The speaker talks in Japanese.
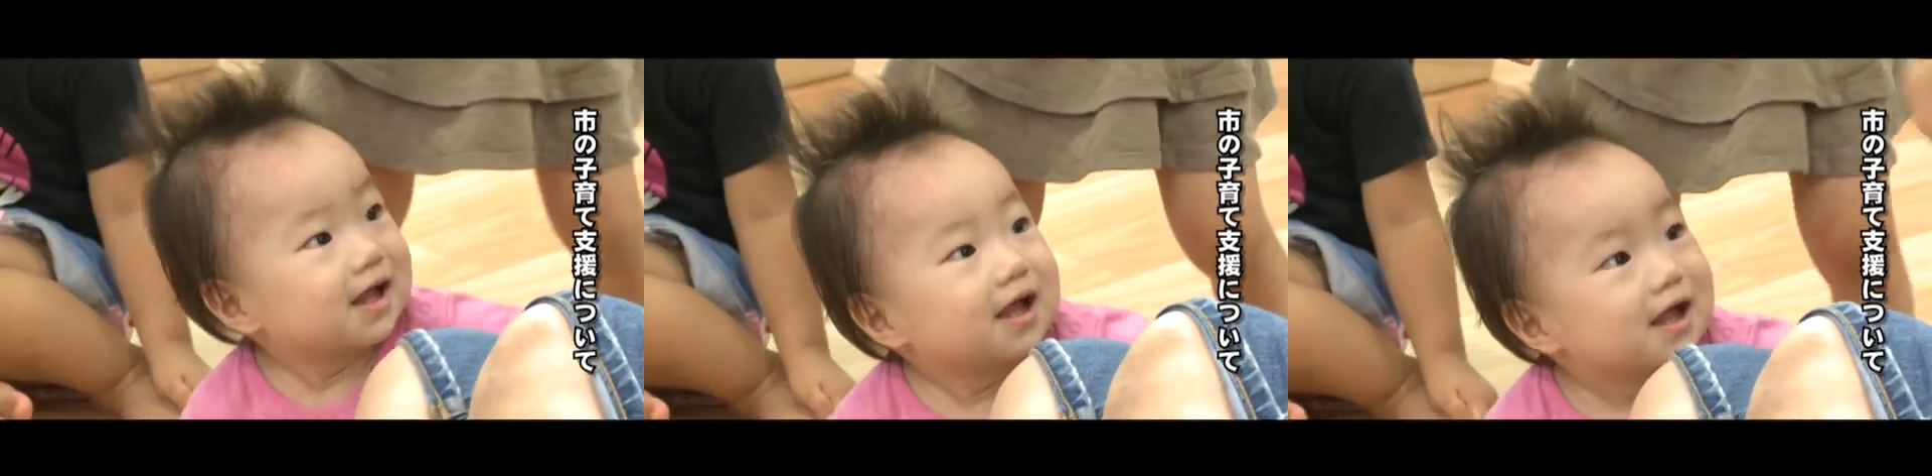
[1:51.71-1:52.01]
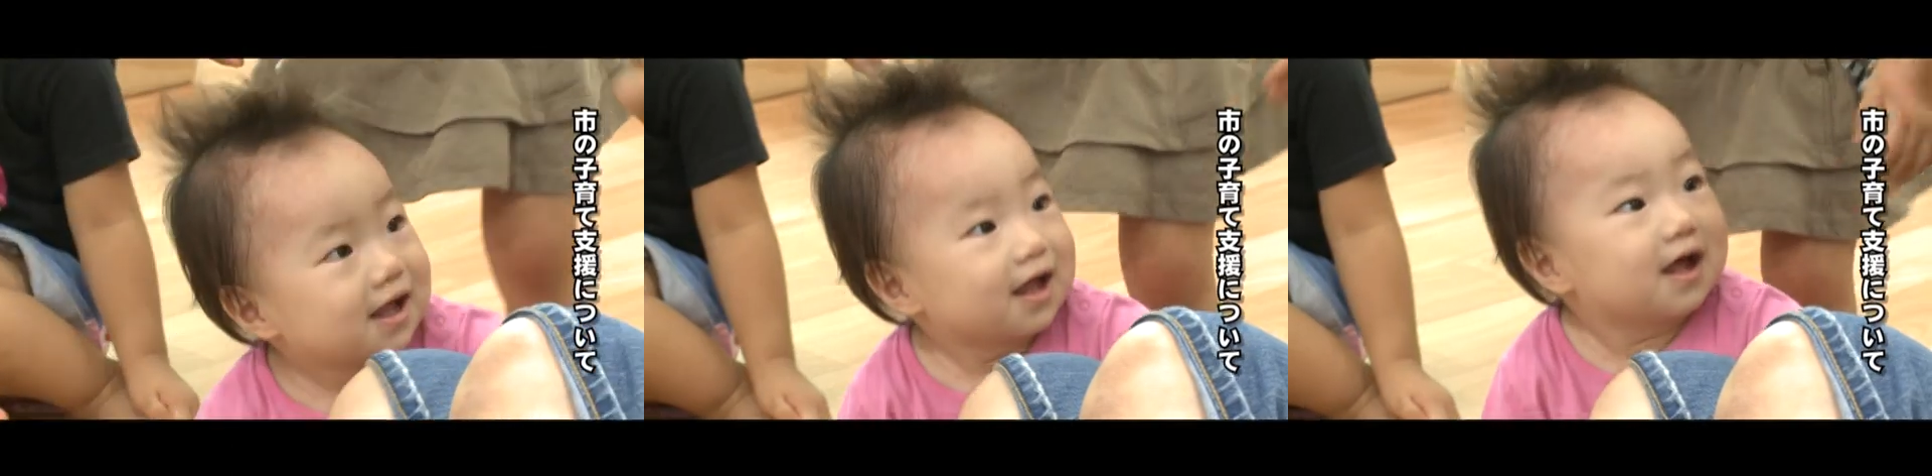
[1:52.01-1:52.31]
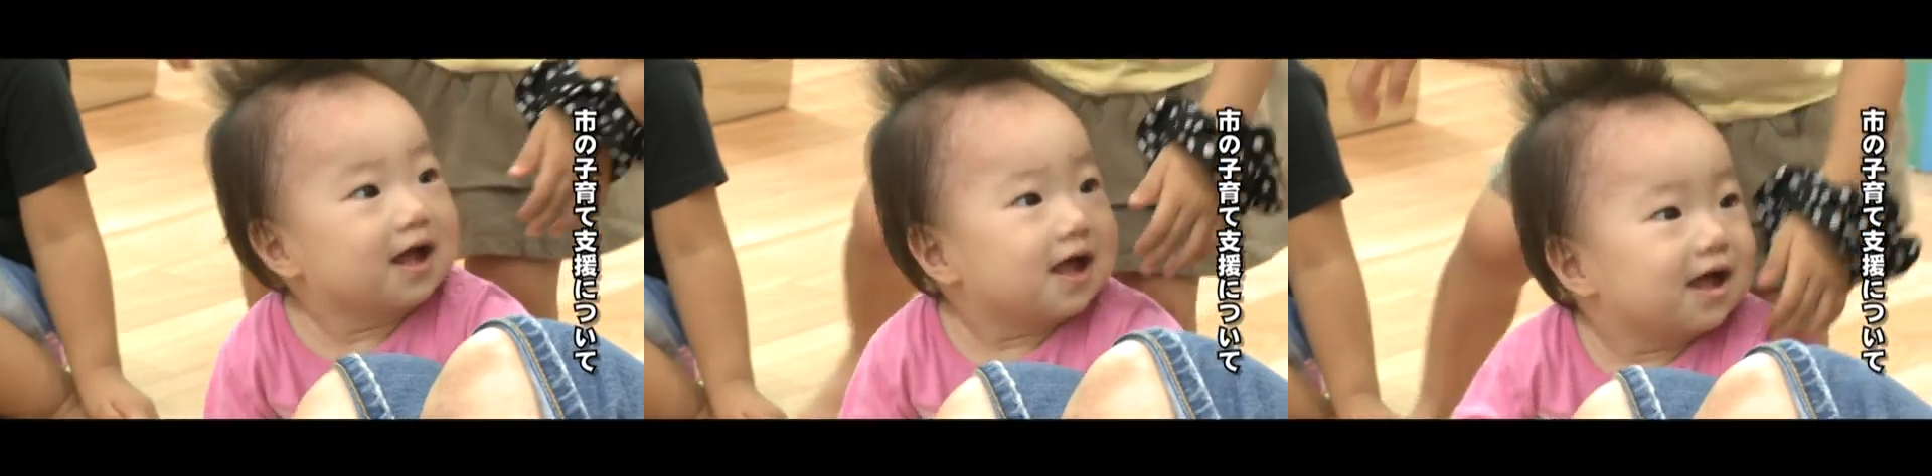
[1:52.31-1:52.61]
その
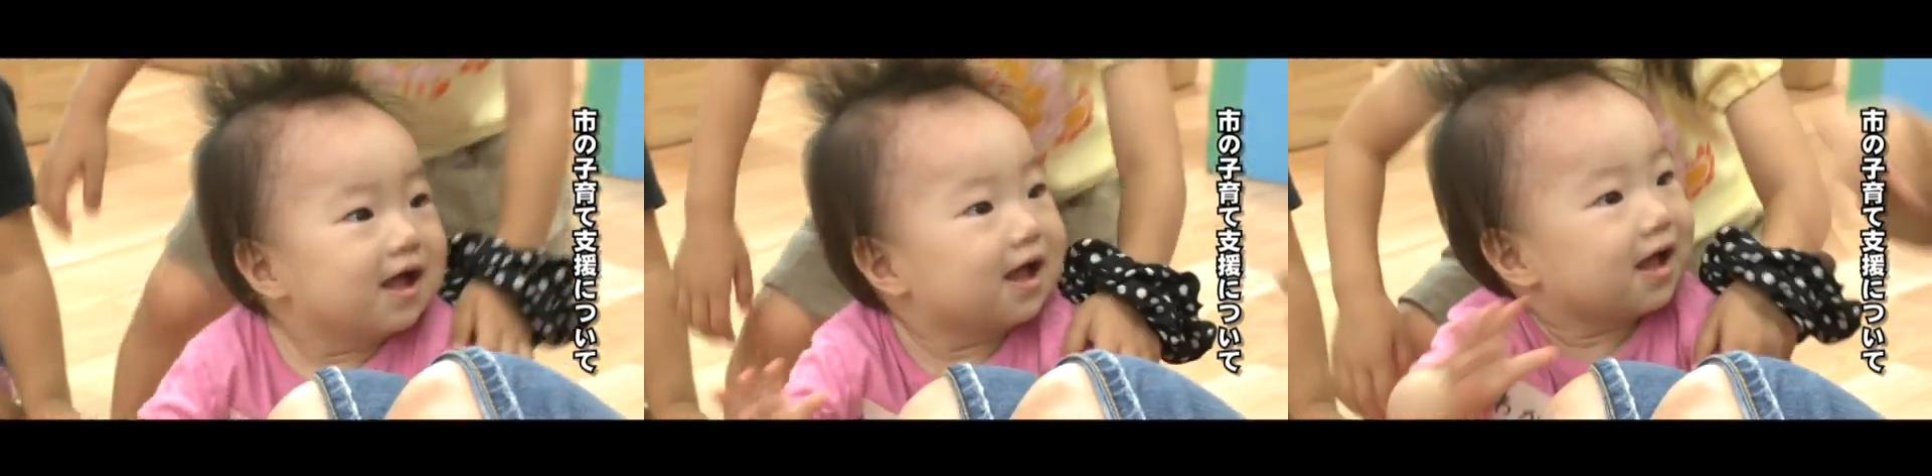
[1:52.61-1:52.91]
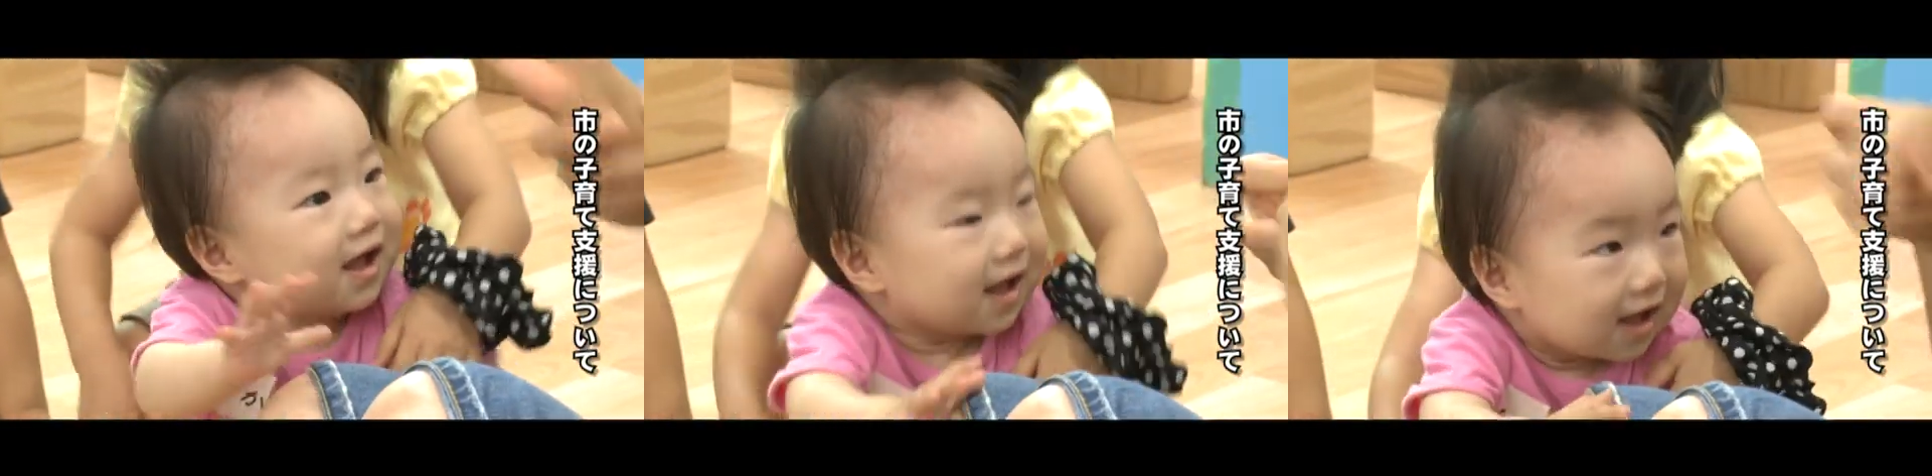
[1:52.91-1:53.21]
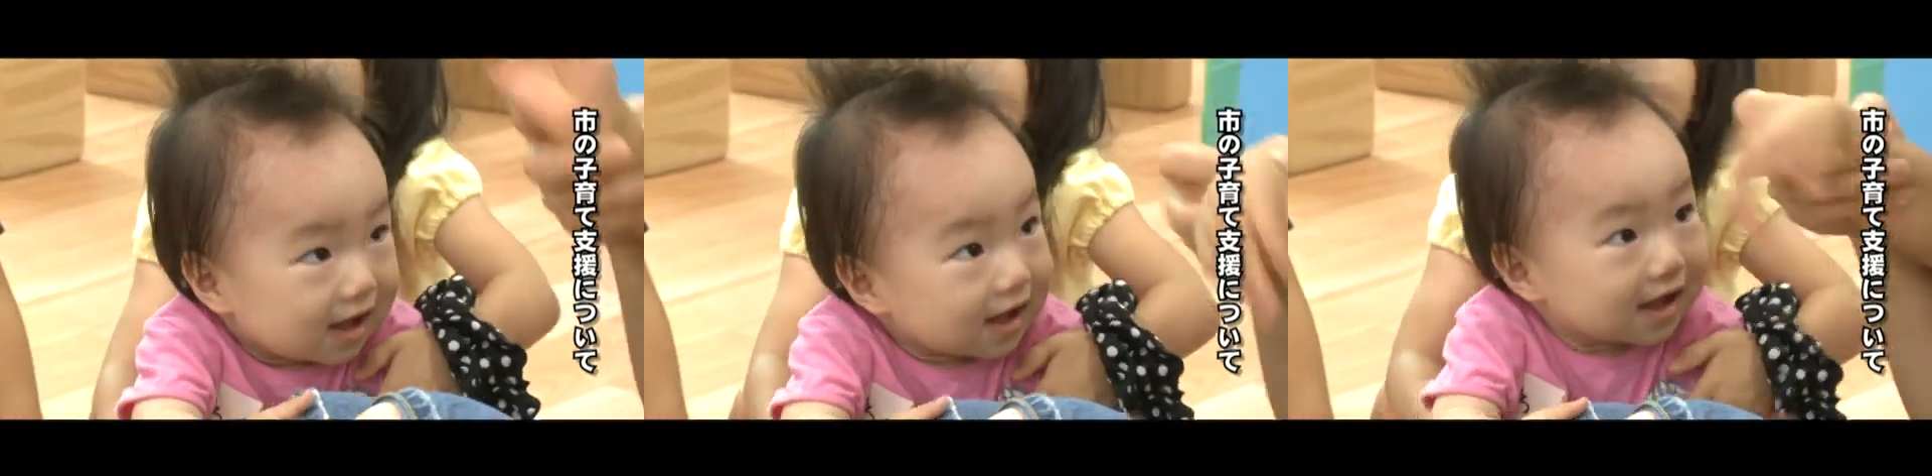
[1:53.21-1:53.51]
他にもきめ細
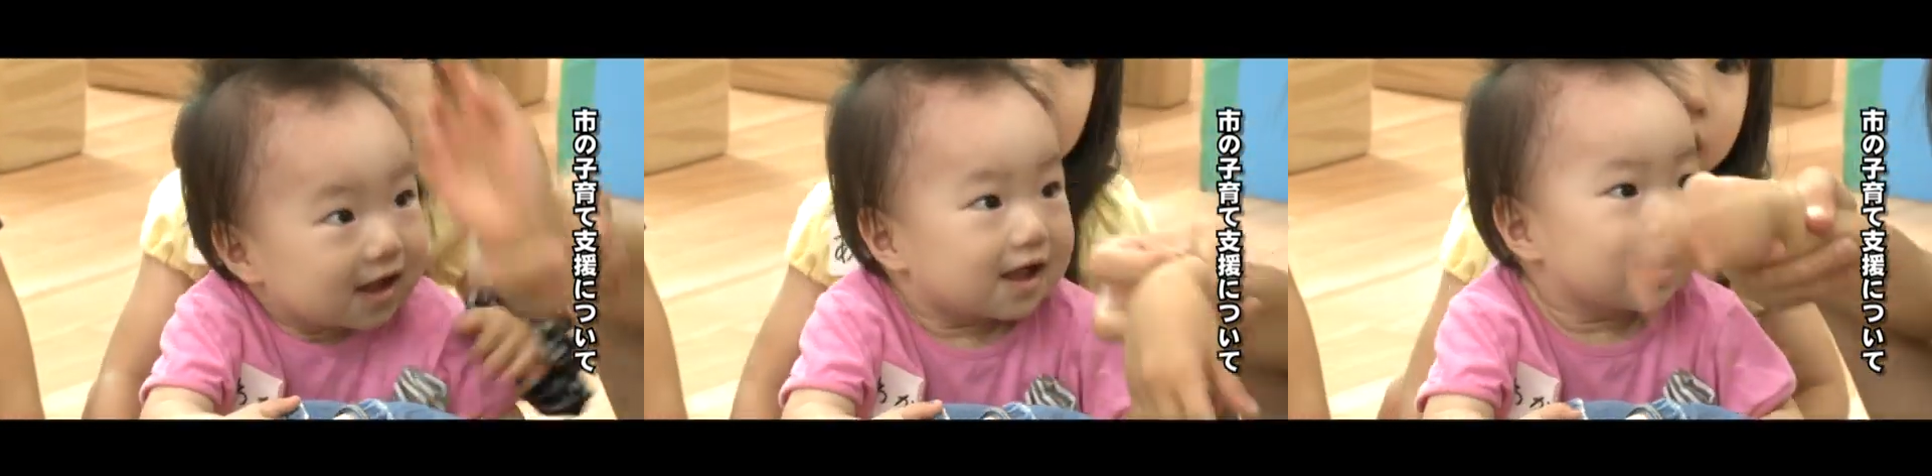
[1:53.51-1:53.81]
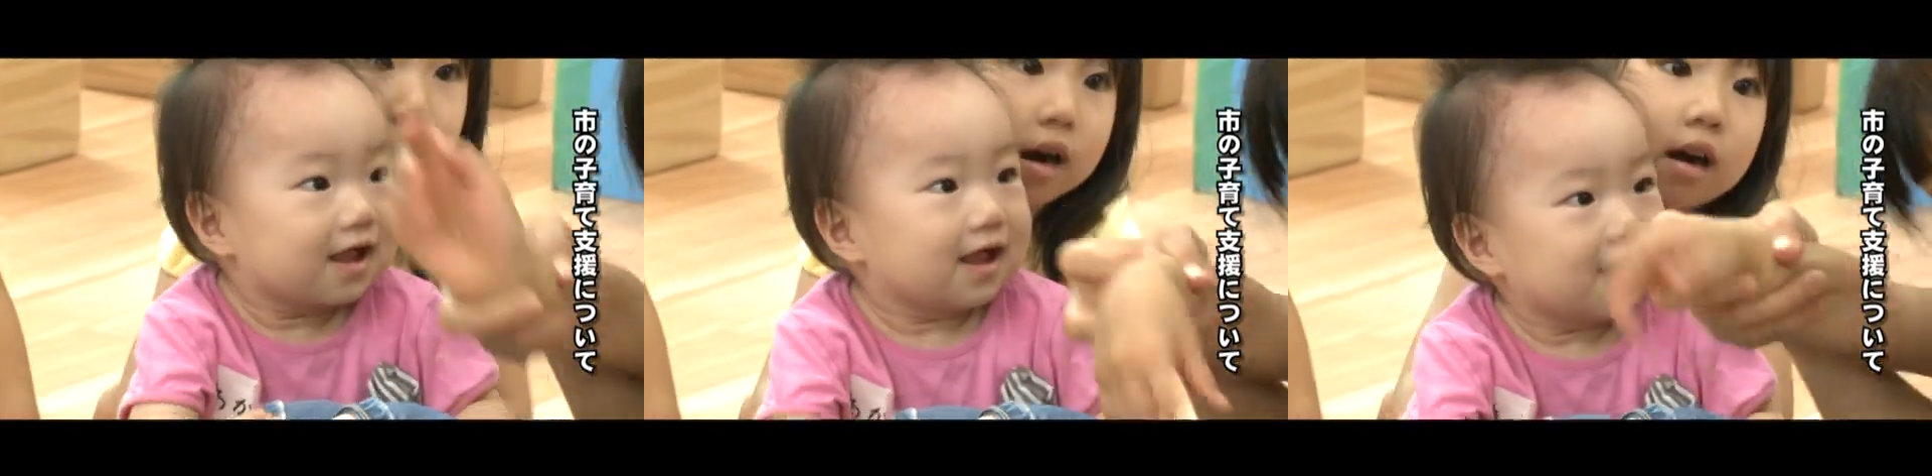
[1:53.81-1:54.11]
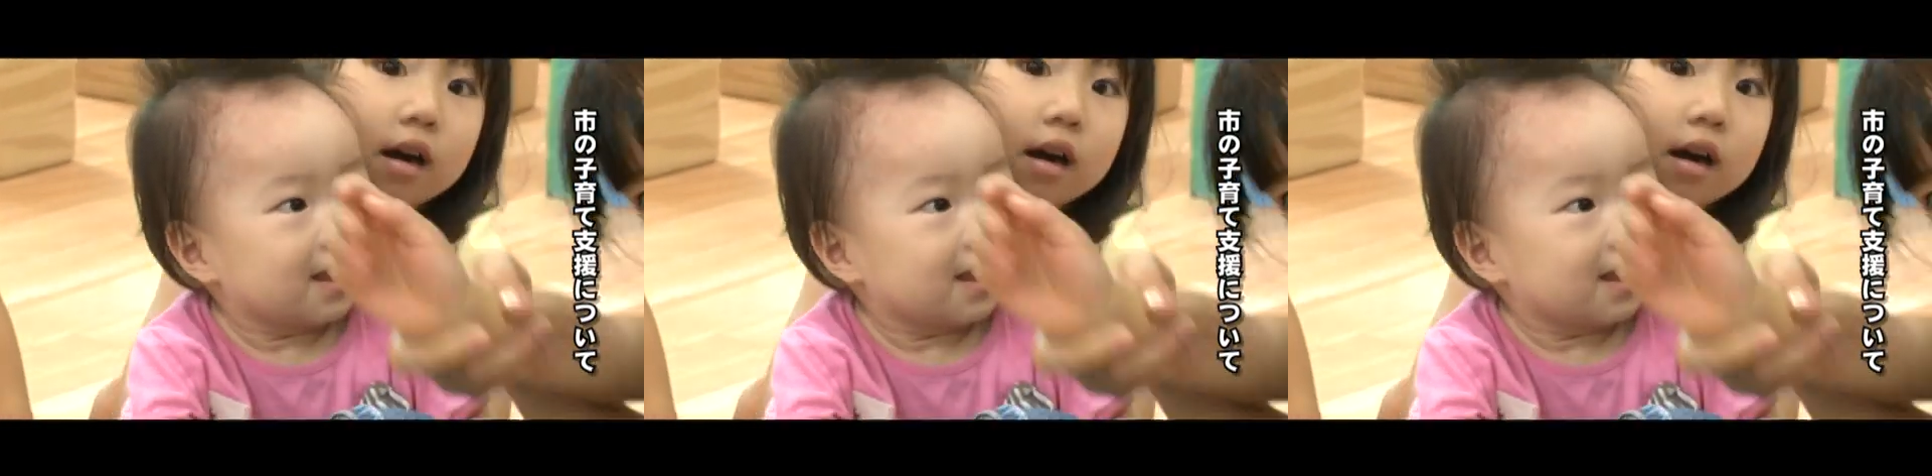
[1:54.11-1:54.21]
やかに子